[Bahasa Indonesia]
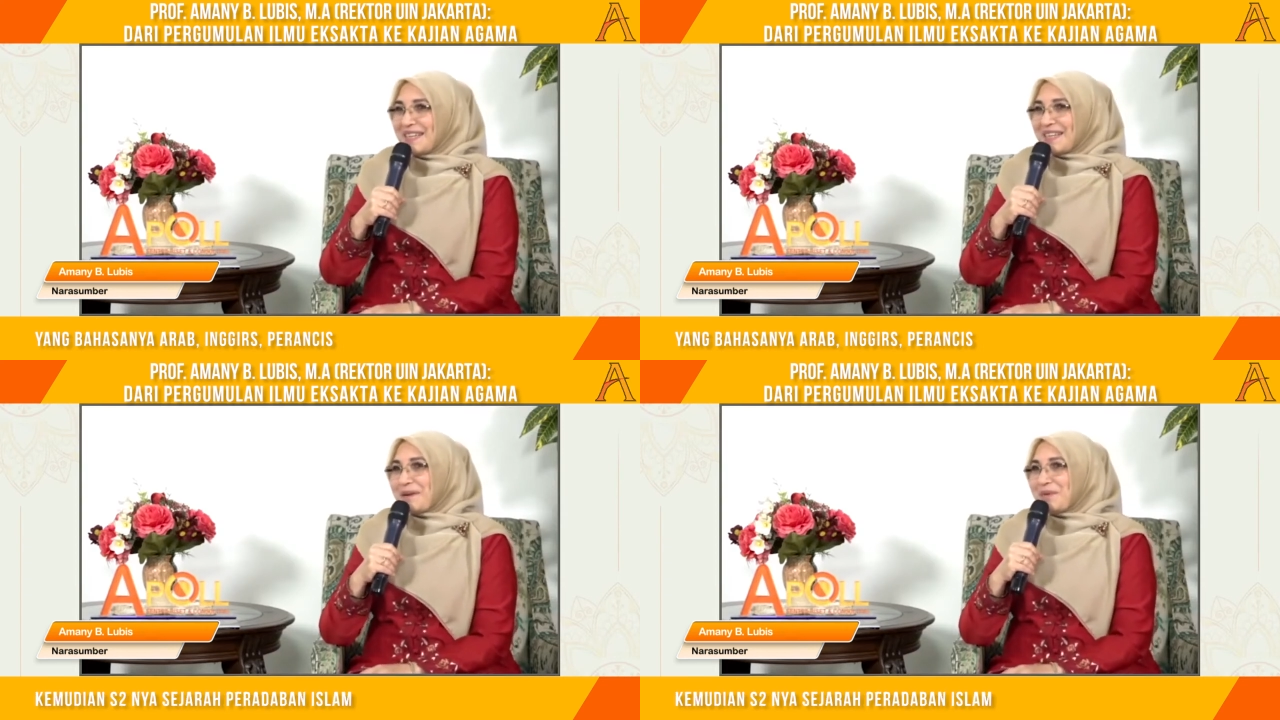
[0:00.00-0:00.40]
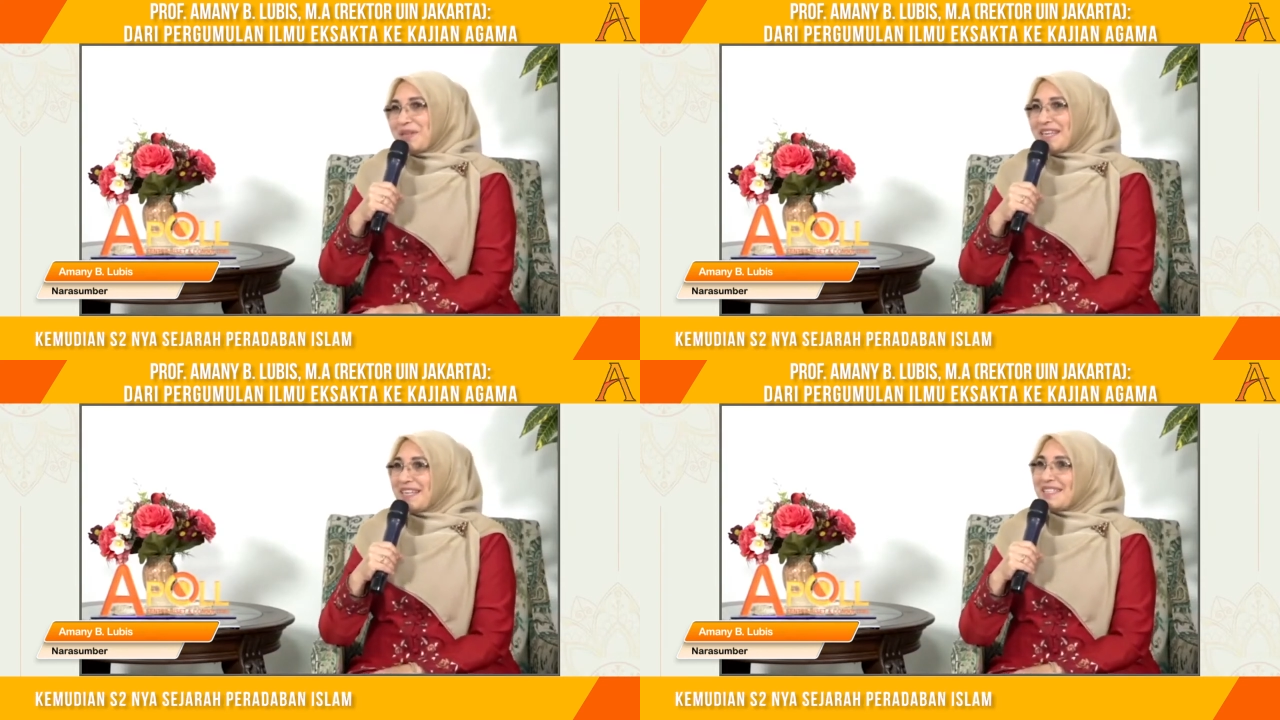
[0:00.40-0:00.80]

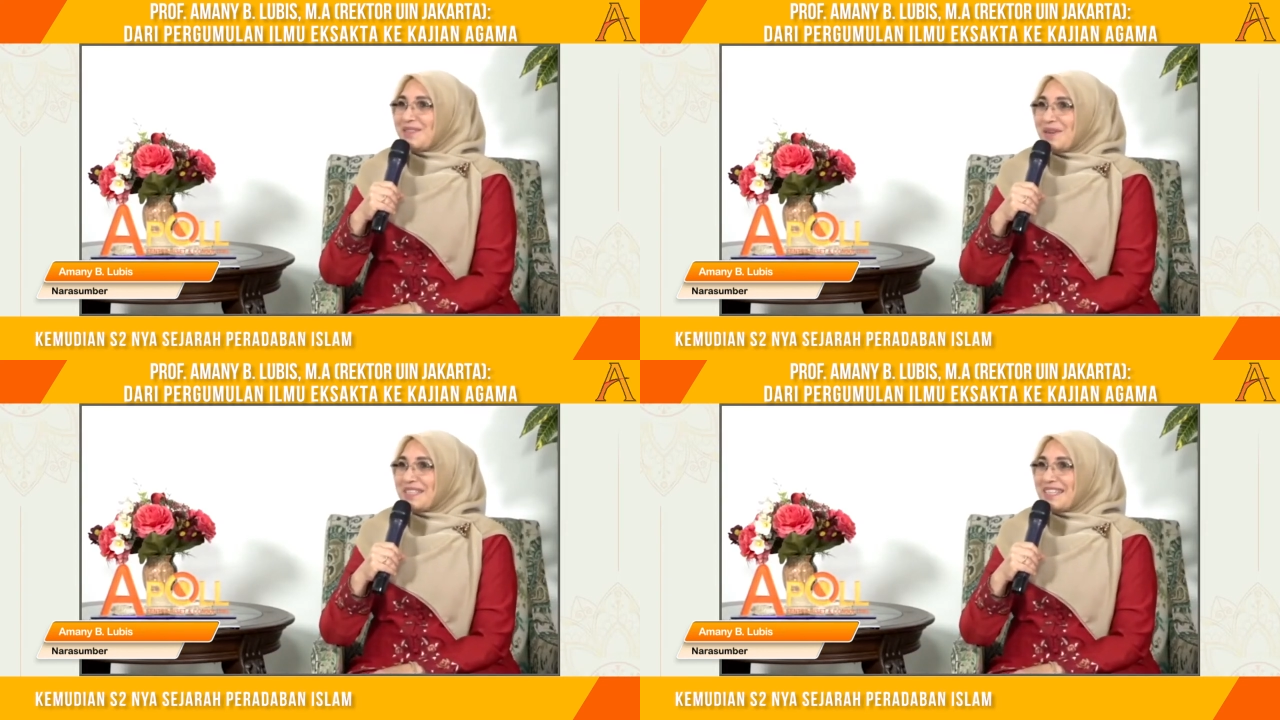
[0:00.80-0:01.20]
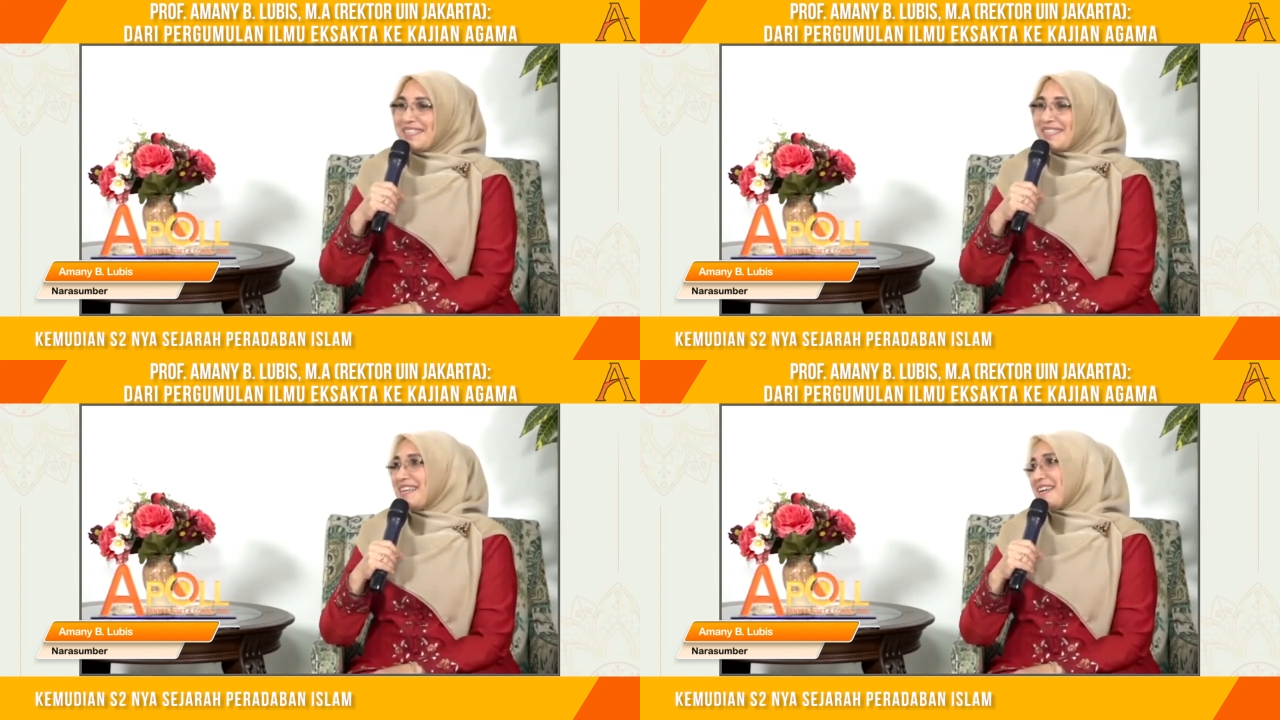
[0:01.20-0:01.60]
Kemudian S2-nya
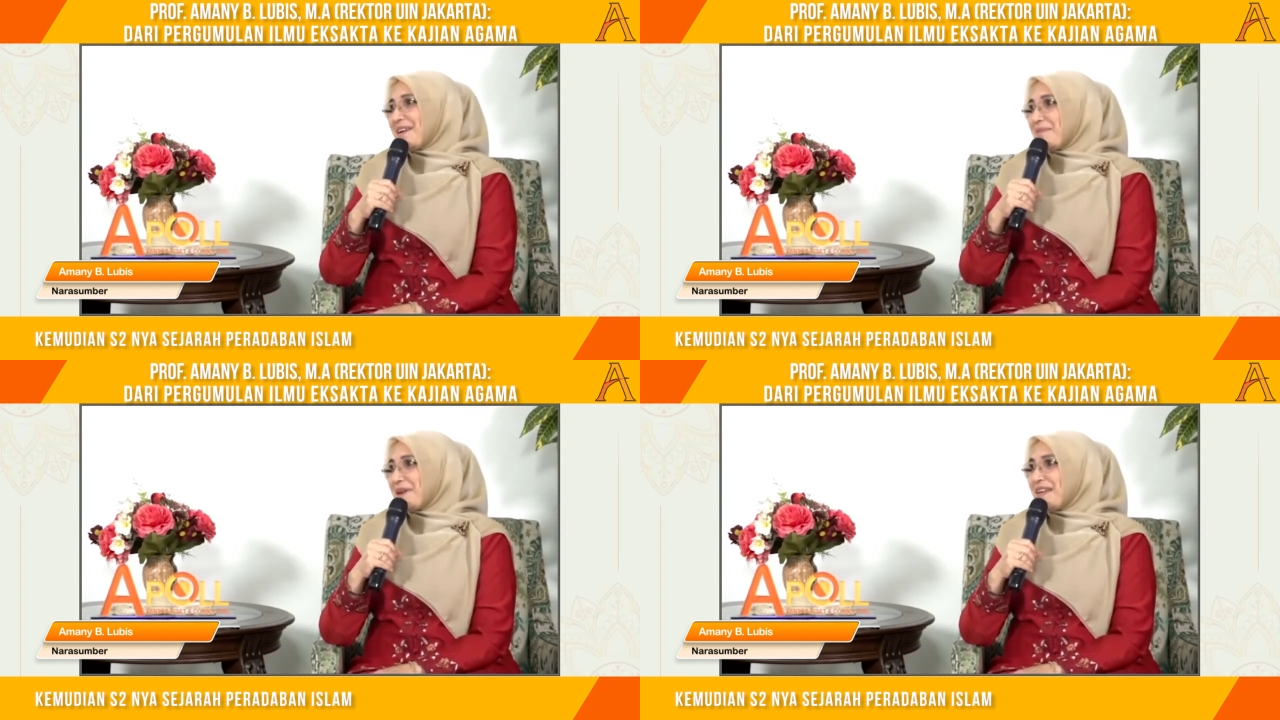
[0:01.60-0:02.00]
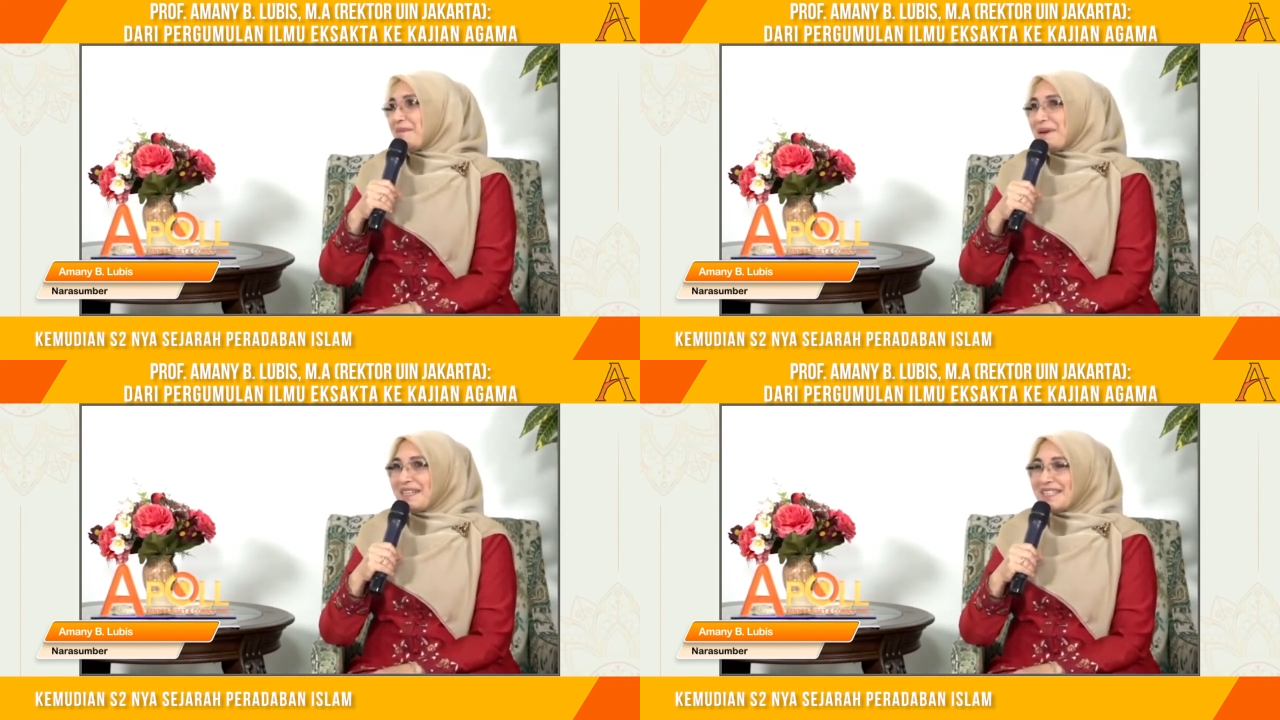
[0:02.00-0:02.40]
Sejarah
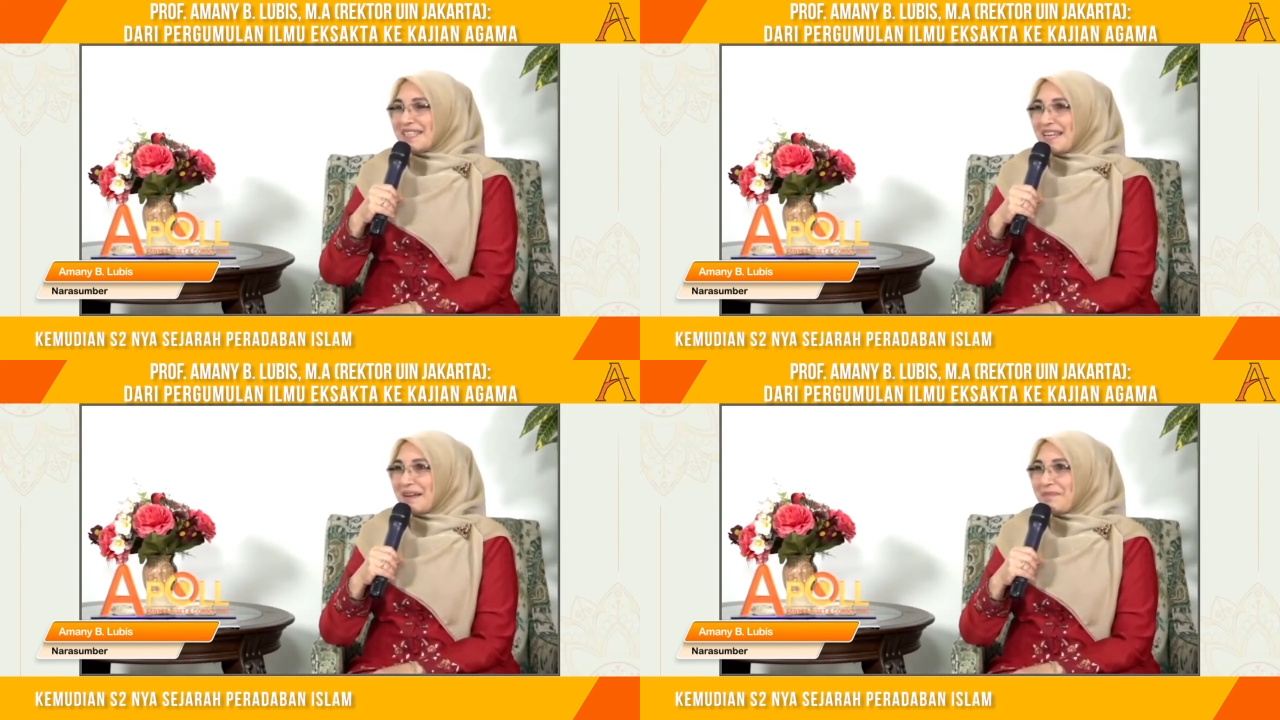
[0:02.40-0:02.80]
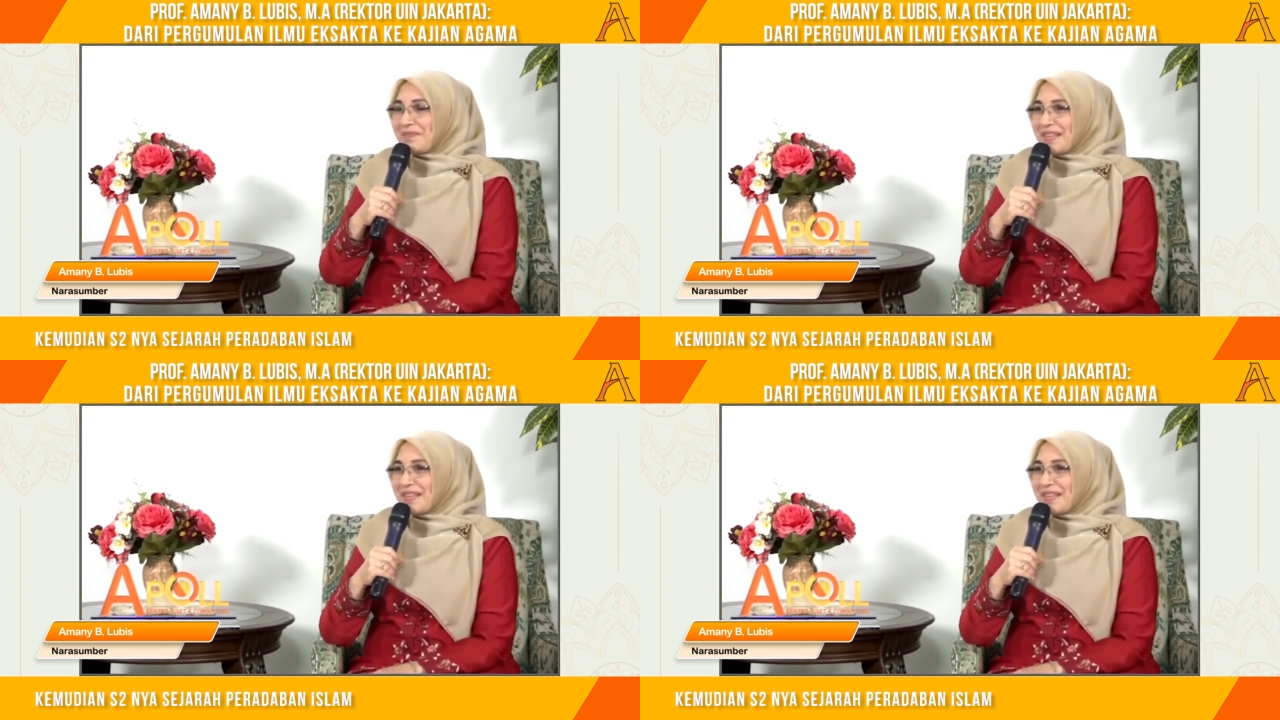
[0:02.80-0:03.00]
Peradaban Islam.